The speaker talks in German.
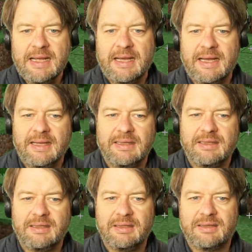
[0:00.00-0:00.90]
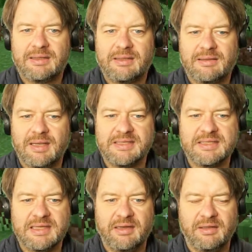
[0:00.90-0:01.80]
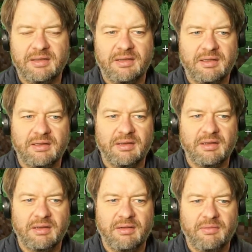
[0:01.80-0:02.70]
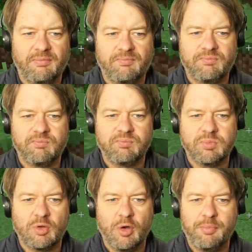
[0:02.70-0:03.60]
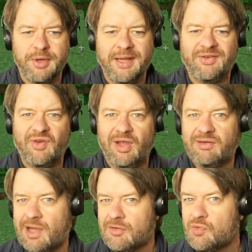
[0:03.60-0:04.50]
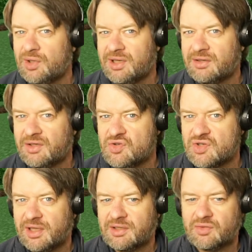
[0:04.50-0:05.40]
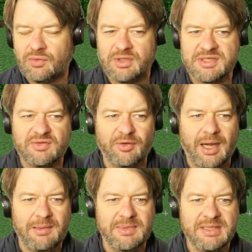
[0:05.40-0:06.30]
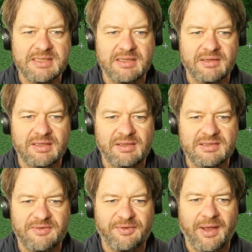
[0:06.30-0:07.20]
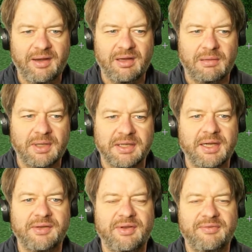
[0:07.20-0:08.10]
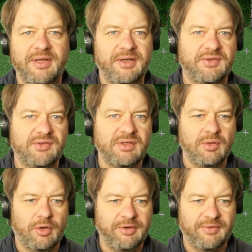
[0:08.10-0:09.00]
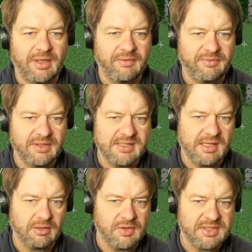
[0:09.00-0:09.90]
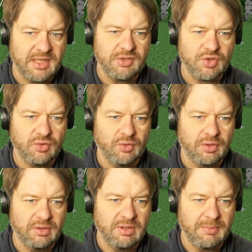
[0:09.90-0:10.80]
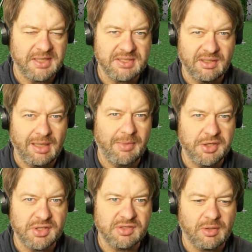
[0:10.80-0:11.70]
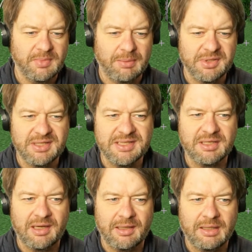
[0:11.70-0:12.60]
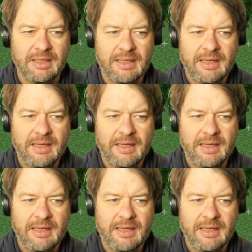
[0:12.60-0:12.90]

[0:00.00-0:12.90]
äh, das ist eine äh, Komponente der Entdeckung, die da drin steckt. Und es ist vor allem diese, diese Veränderbarkeit der Welt, die neu war. Wie gesagt, aus technischen Gründen. Die meisten Game Engines kommen damit nicht klar.